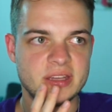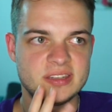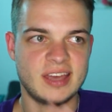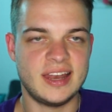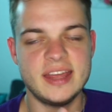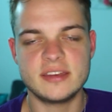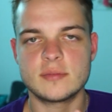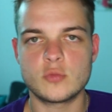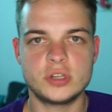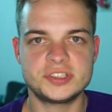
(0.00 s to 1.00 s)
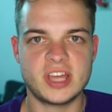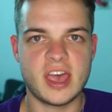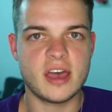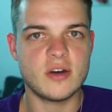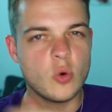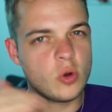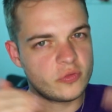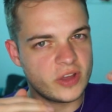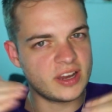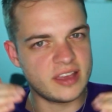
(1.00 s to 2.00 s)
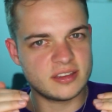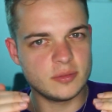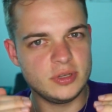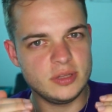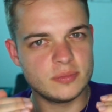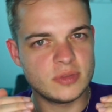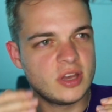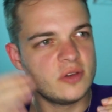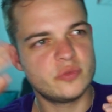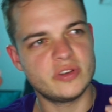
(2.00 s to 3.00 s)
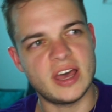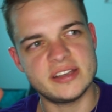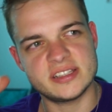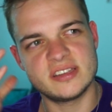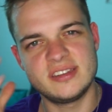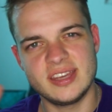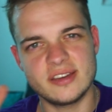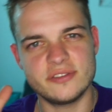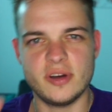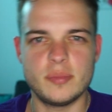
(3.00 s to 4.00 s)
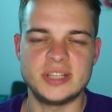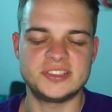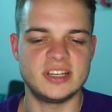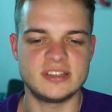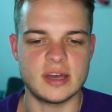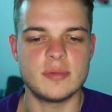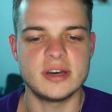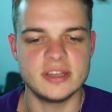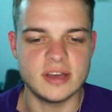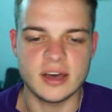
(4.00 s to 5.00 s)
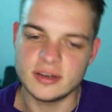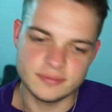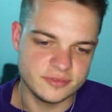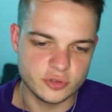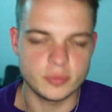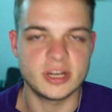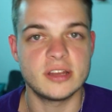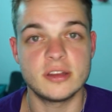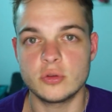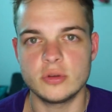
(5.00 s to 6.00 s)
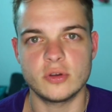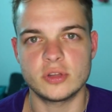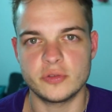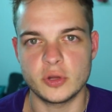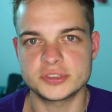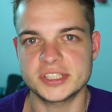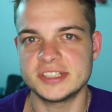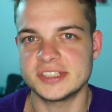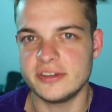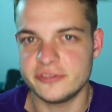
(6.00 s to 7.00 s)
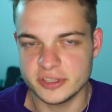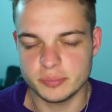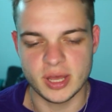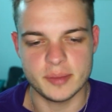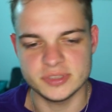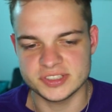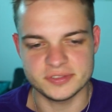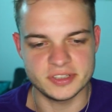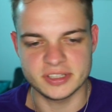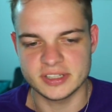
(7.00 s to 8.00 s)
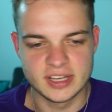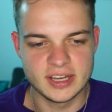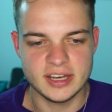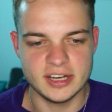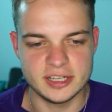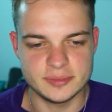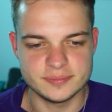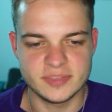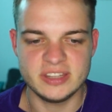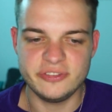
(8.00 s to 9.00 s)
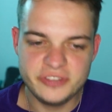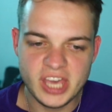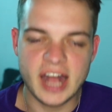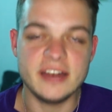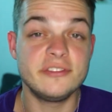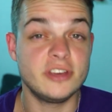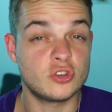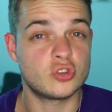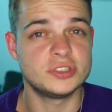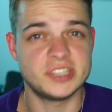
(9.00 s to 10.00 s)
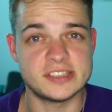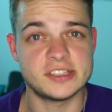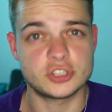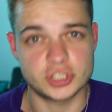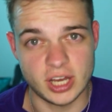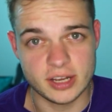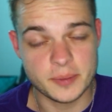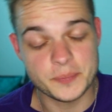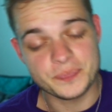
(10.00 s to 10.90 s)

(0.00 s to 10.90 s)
Talent im Roster her ungefähr gleich geblieben, vielleicht ein Ticken verbessert, aber da würde man dann natürlich auch davon ausgehen, dass alle fit bleiben. Deswegen ähm, die vier halten wäre schon sehr, sehr stark.